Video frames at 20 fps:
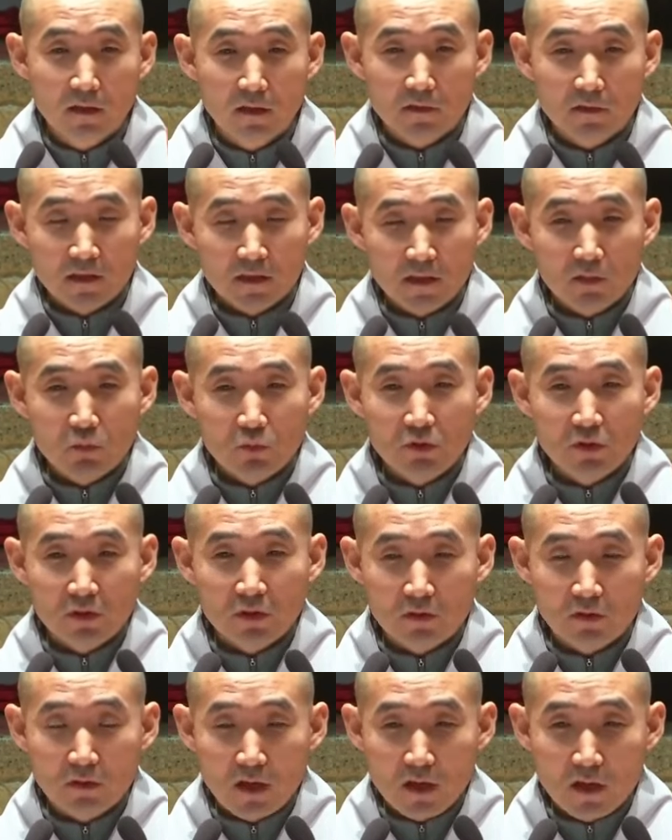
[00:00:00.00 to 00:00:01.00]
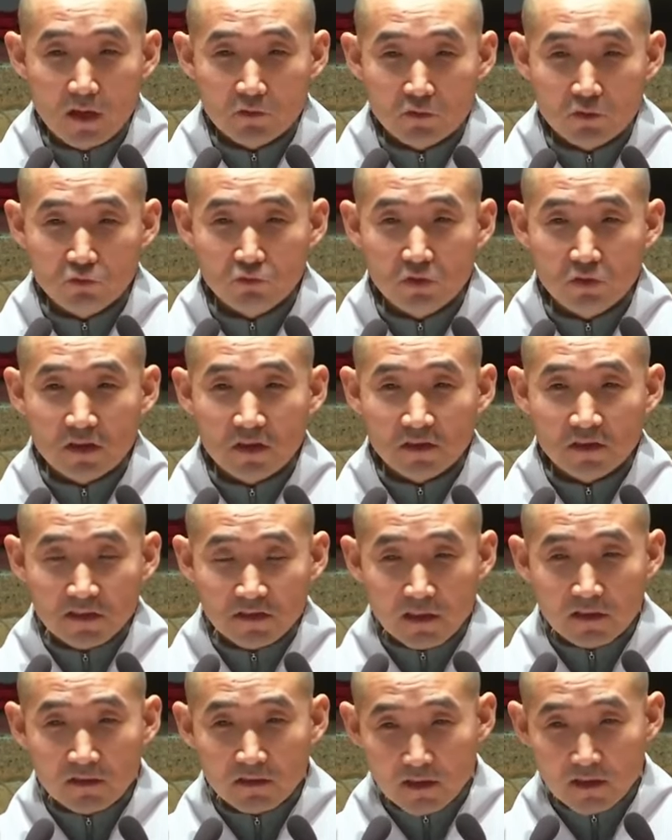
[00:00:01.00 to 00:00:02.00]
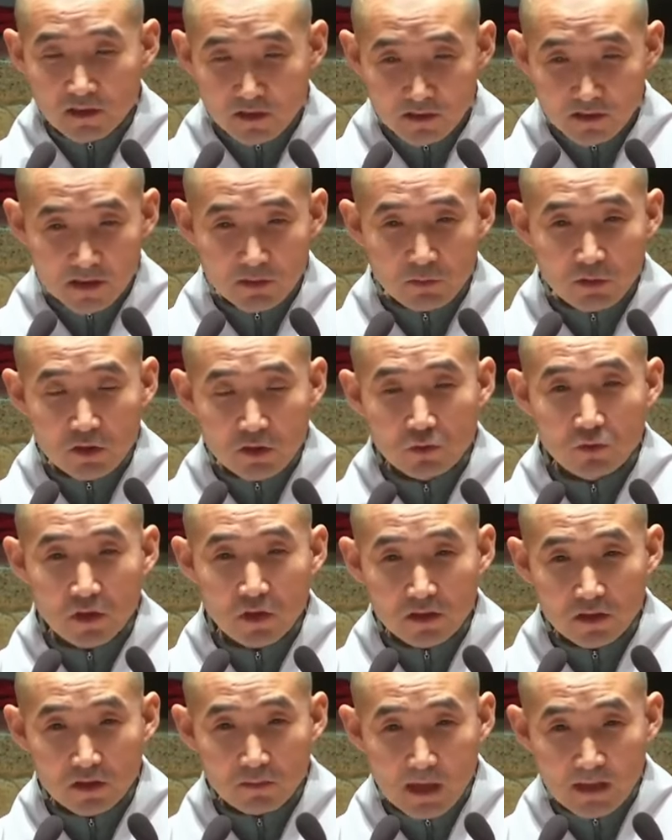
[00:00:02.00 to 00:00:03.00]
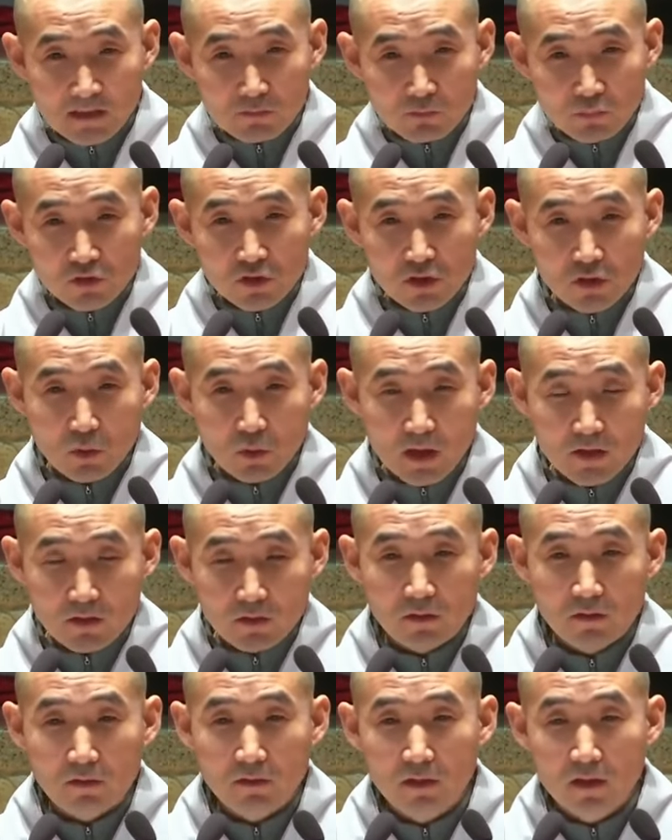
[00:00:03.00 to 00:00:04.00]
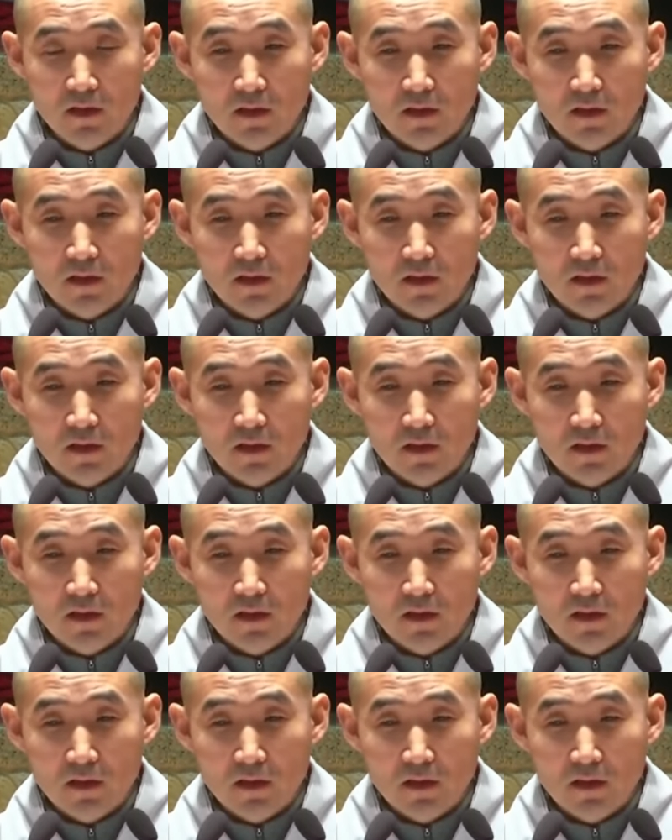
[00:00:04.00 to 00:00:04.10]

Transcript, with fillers: 생각해 보세요. 전국에 있는 사찰들이 열심히 기도를 해서 많은 분들이 와요.